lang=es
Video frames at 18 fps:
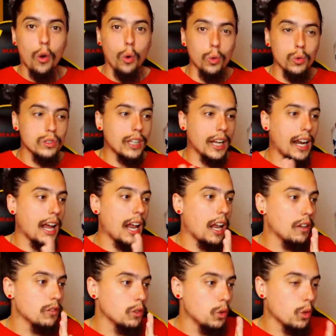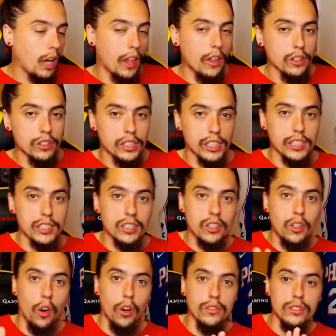juntar a Luka
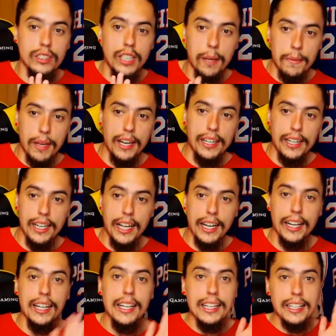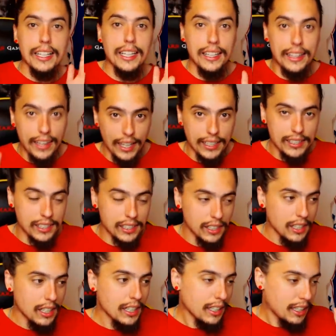Doncic con Damian Lillard,
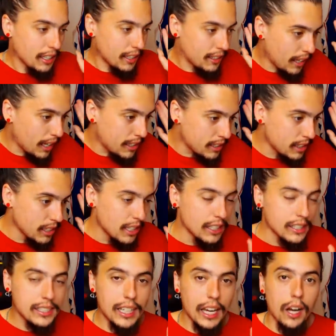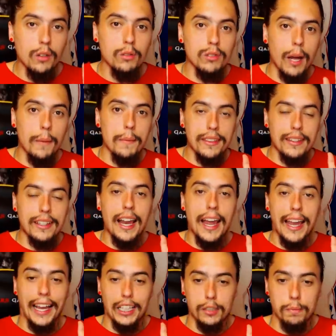quizás quizás sea una
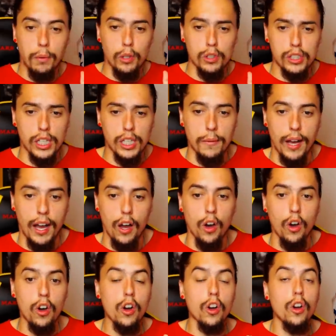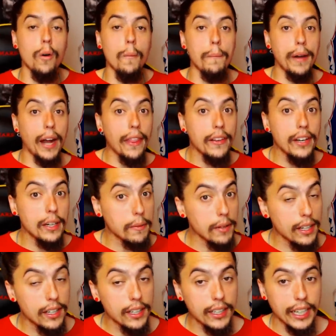mezcla explosiva. Ojo con
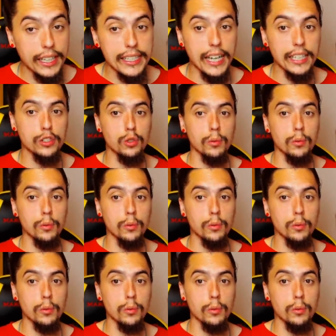Bradley Bill, que ya